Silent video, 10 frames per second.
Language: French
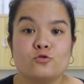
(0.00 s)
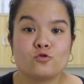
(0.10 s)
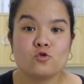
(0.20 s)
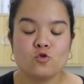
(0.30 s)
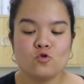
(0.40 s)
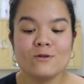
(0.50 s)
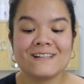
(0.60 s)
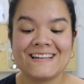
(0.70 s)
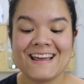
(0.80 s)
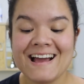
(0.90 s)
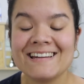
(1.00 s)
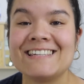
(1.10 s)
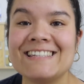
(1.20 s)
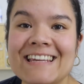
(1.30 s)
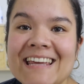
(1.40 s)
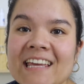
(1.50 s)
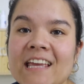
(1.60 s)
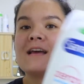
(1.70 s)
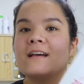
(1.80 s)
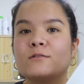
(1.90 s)
Du coup, j'ai acheté
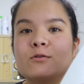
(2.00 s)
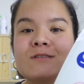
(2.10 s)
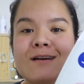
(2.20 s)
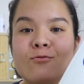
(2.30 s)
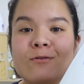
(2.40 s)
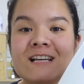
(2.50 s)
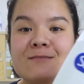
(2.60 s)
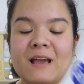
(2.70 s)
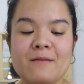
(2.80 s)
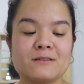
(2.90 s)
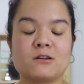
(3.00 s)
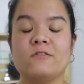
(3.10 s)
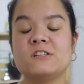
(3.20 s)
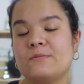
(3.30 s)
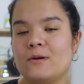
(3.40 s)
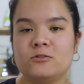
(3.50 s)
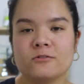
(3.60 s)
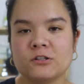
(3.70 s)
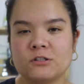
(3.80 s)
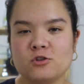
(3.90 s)
ce savon exprès parce qu'en fait, j'ai pas le
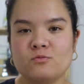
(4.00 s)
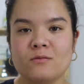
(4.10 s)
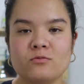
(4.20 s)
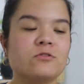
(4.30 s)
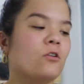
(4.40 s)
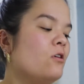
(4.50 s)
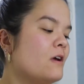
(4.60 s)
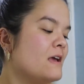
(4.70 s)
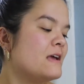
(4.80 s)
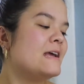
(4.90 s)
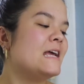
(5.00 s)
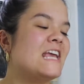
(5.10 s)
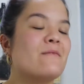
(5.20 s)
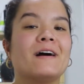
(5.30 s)
temps d'acheter du bain moussant et il y a